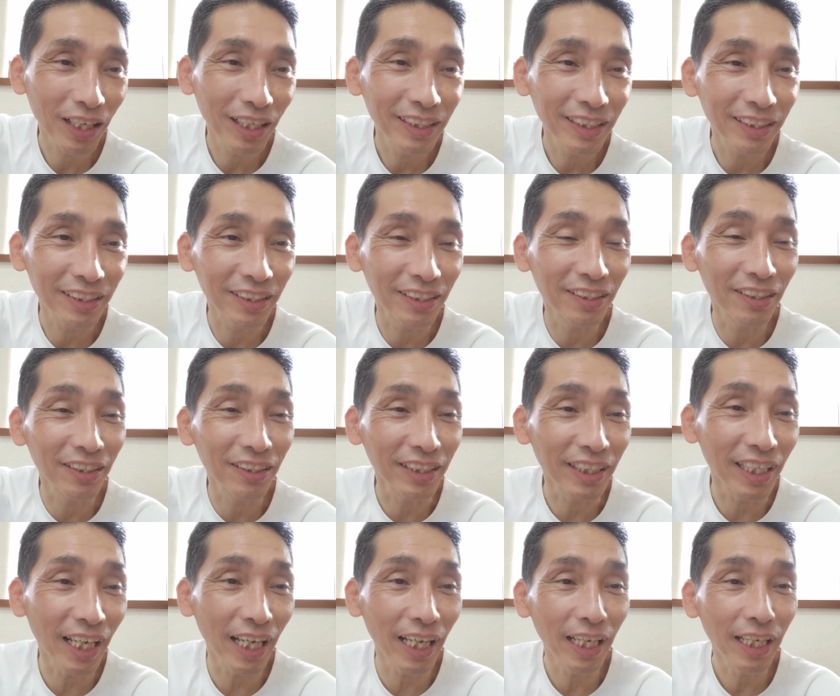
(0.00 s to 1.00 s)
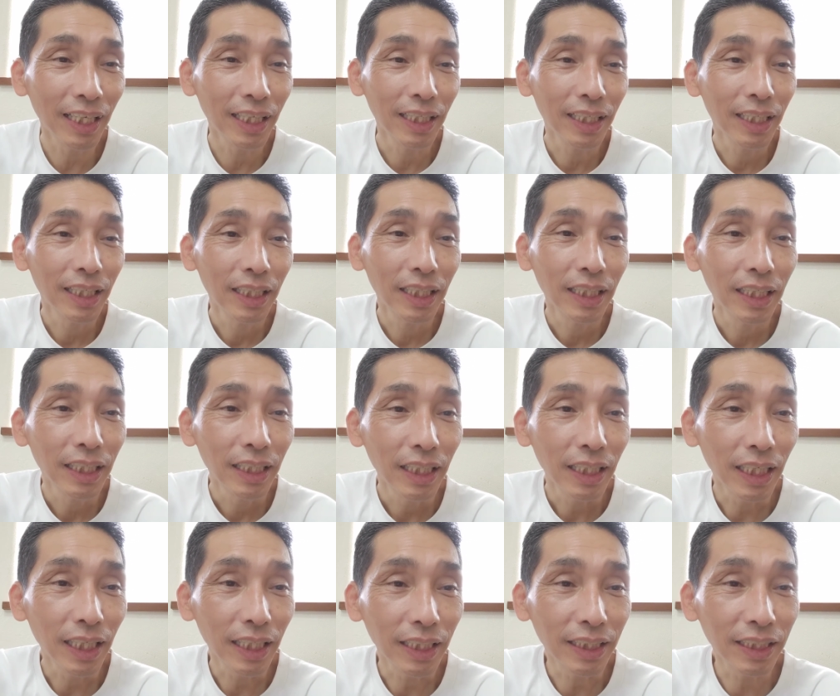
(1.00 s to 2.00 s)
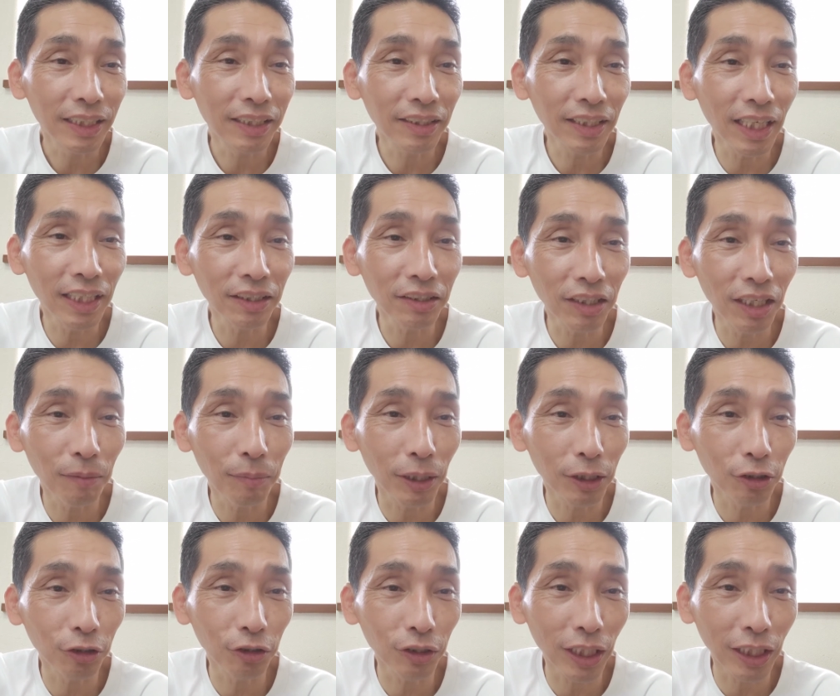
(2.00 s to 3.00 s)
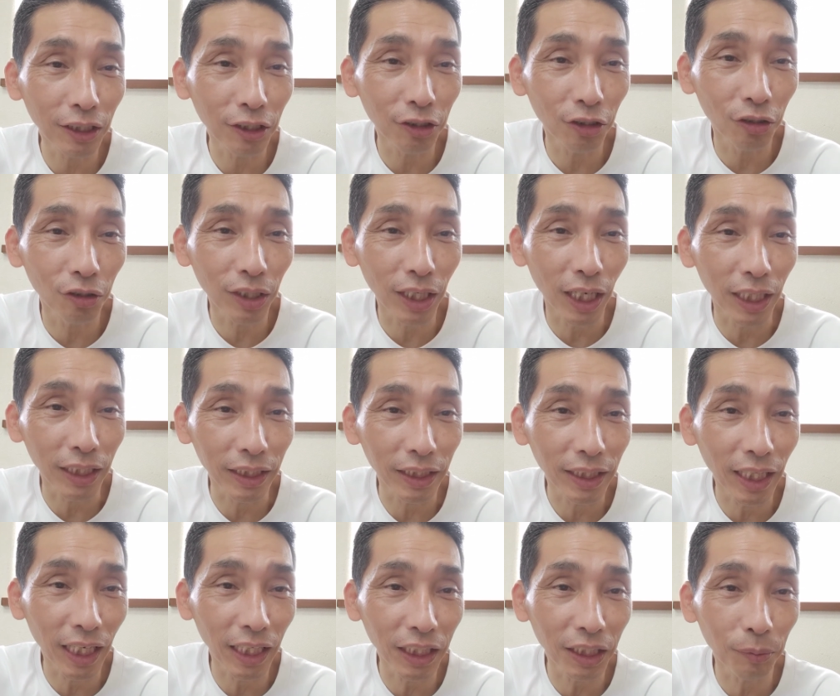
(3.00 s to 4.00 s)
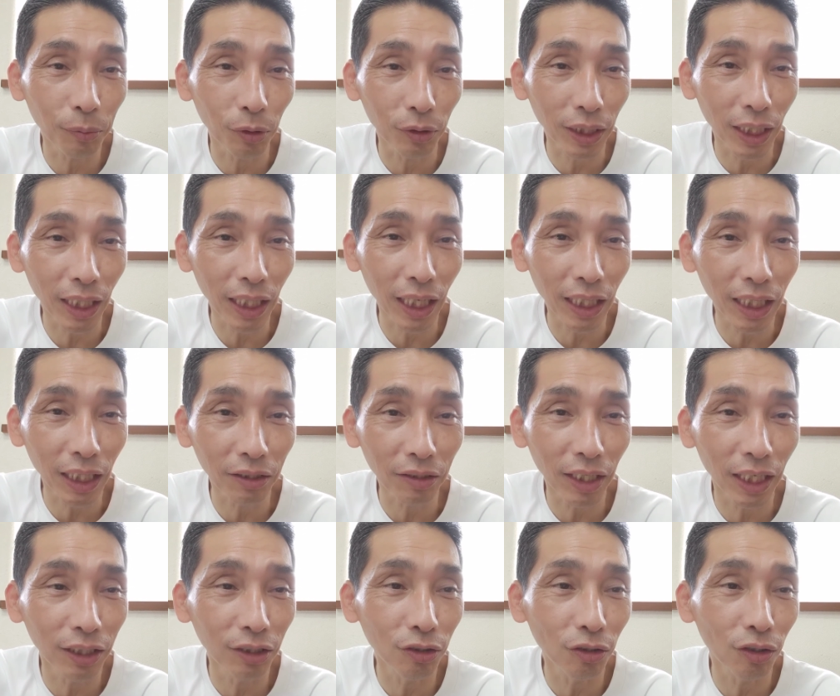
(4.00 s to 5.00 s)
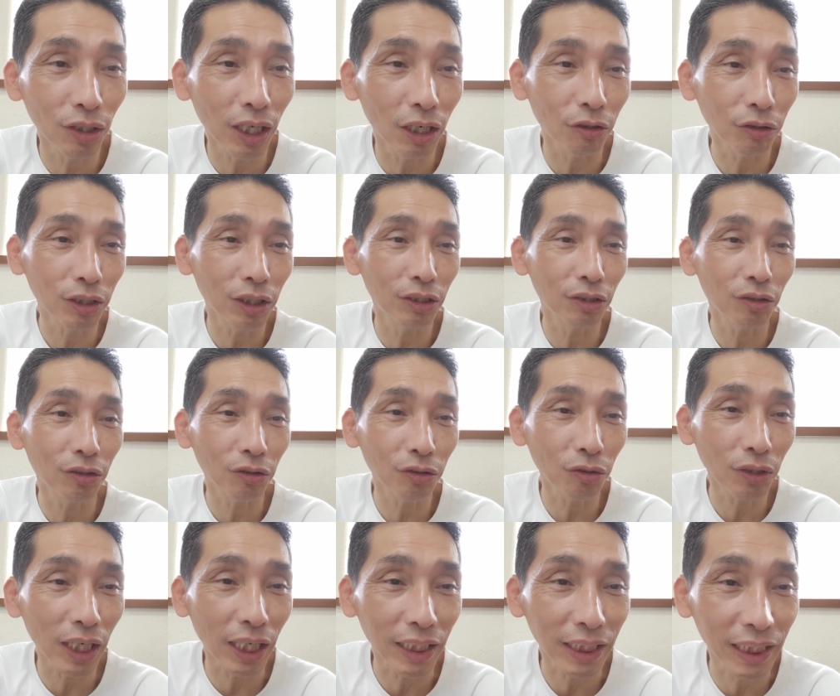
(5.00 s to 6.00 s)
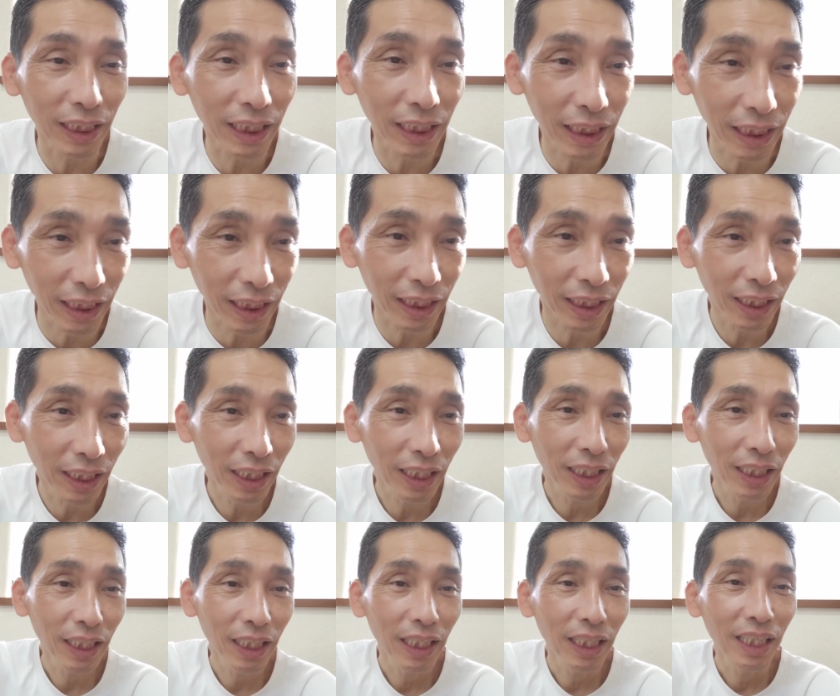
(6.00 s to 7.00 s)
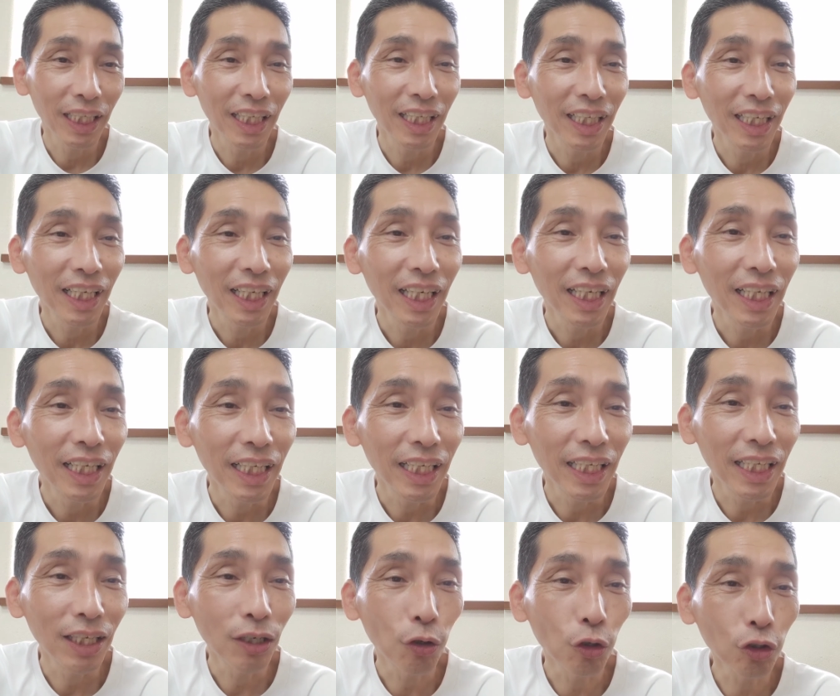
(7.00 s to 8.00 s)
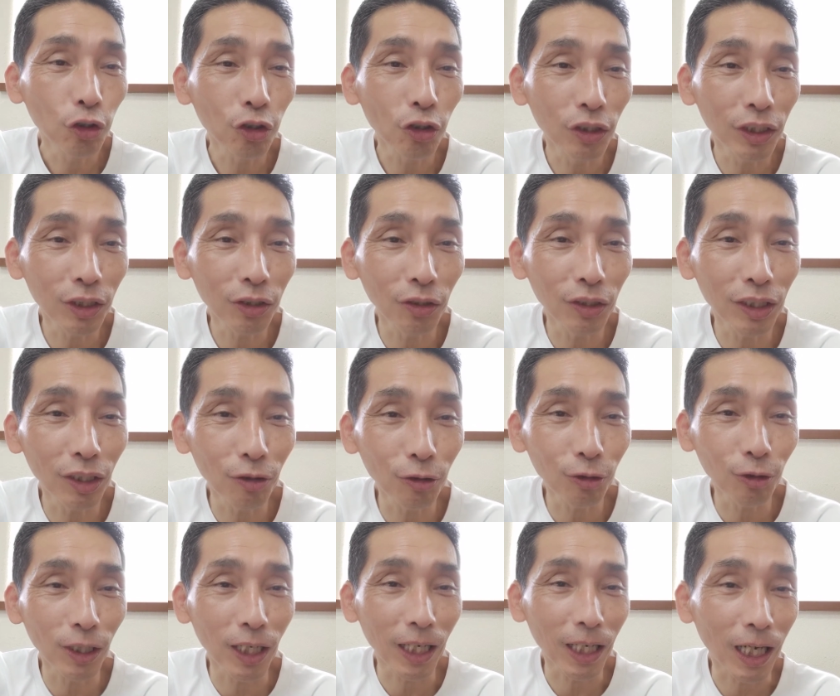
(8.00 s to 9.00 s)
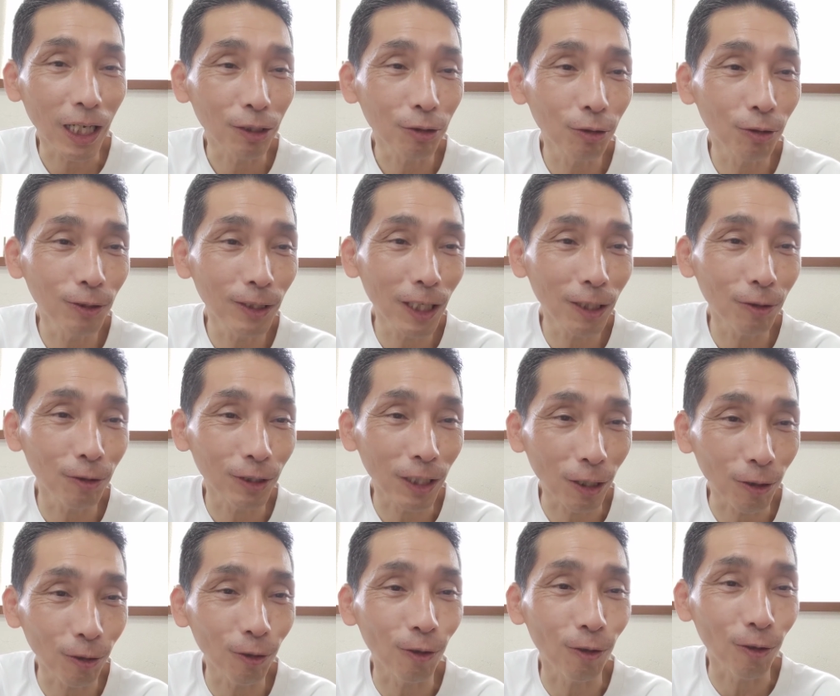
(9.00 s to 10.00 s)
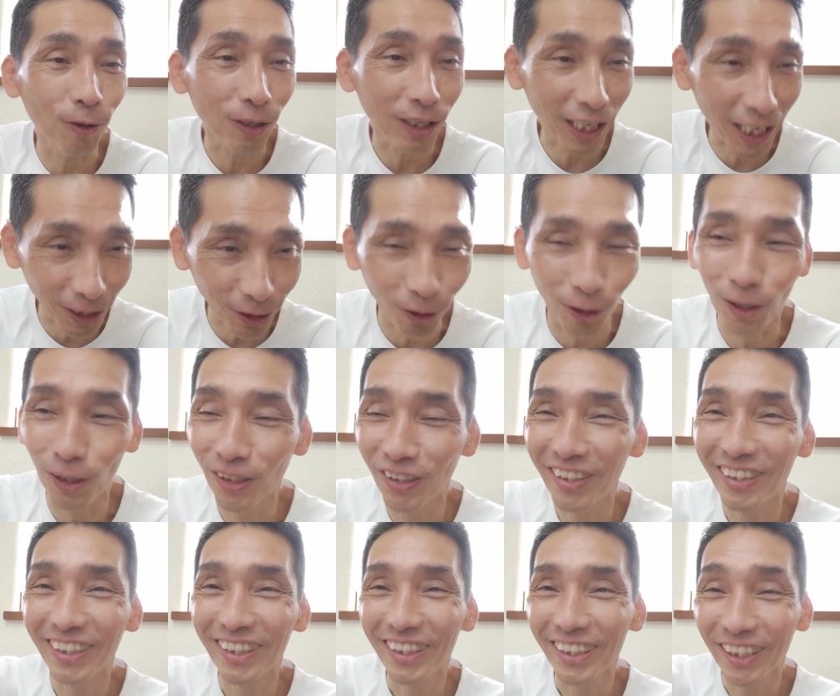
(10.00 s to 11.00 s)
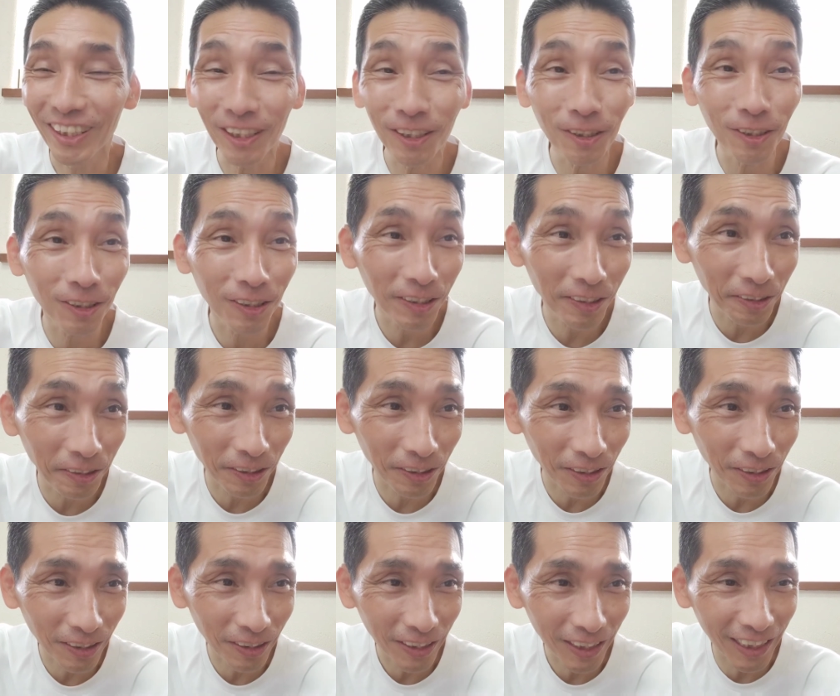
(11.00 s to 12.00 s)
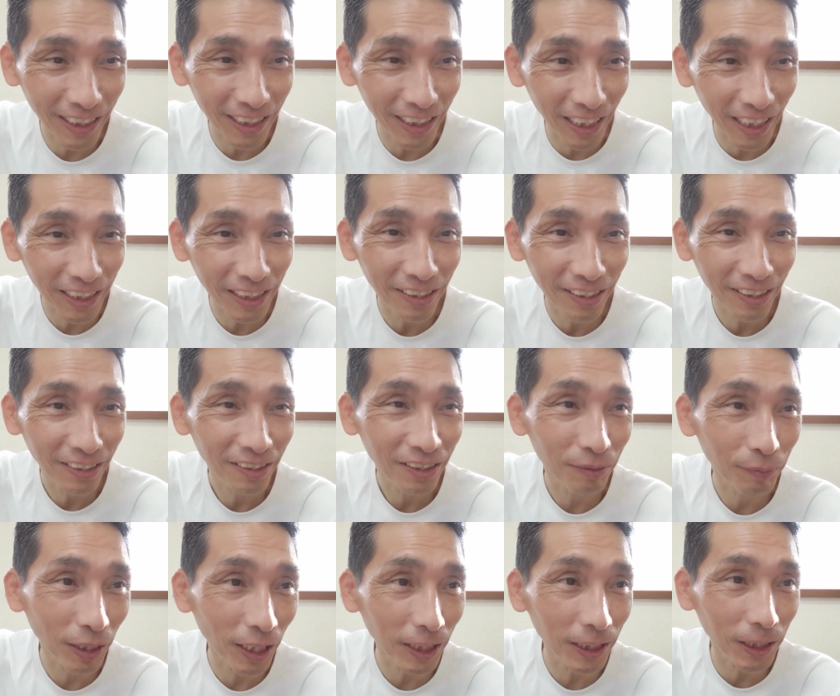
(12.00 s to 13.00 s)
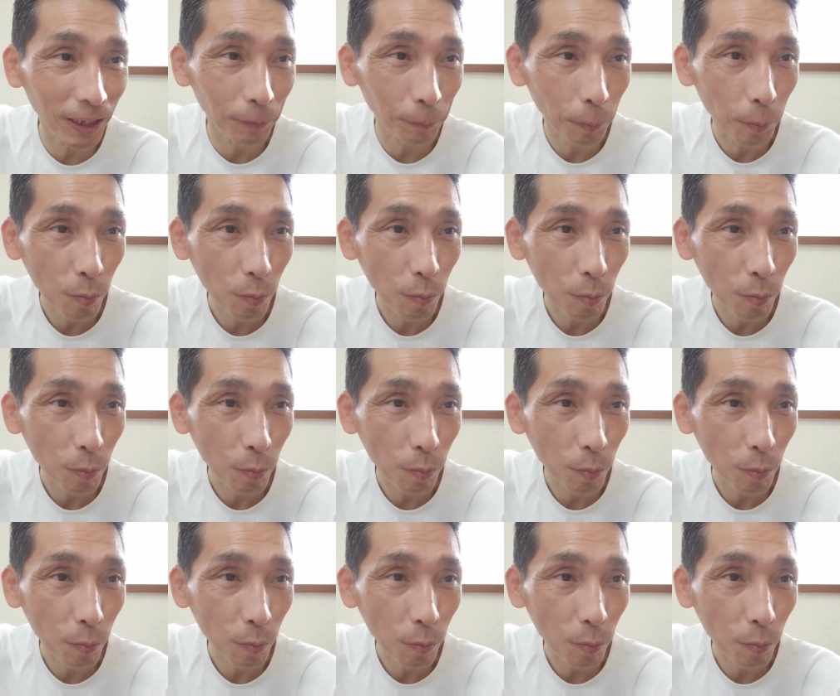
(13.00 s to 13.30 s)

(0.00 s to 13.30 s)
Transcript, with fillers: すごいね。実現すれば住宅業界に大規模な価格変動が起きることが必至。本当にそんなことが可能なのだろうかという記事です。素晴らしい。